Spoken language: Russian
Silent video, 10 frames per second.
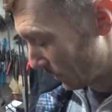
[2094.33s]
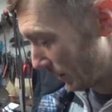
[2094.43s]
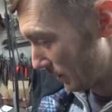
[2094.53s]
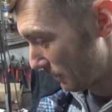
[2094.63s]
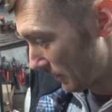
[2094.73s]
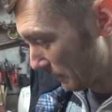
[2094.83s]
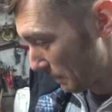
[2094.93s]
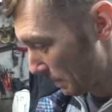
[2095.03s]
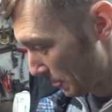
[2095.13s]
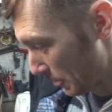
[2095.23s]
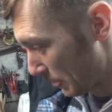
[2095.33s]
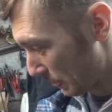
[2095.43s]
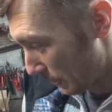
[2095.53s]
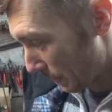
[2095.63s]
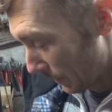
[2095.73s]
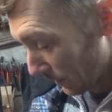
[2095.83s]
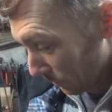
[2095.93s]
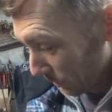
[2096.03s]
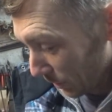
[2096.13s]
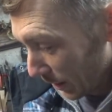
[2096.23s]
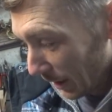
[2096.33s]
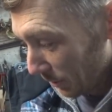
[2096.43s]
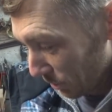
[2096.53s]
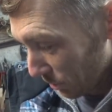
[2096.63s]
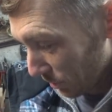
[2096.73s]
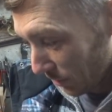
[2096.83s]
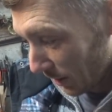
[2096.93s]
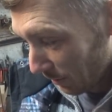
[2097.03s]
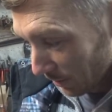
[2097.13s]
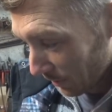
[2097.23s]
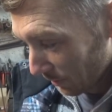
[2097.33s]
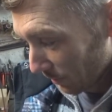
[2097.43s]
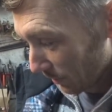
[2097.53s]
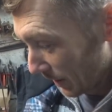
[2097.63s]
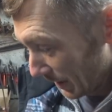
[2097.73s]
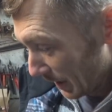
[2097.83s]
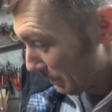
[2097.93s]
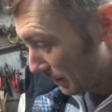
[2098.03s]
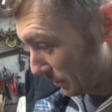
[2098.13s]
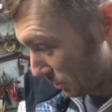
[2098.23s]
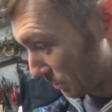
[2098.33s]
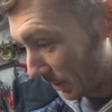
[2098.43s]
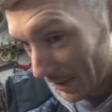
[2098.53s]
до этого. Одно только радует, что как бы, ну, хотя бы то, что я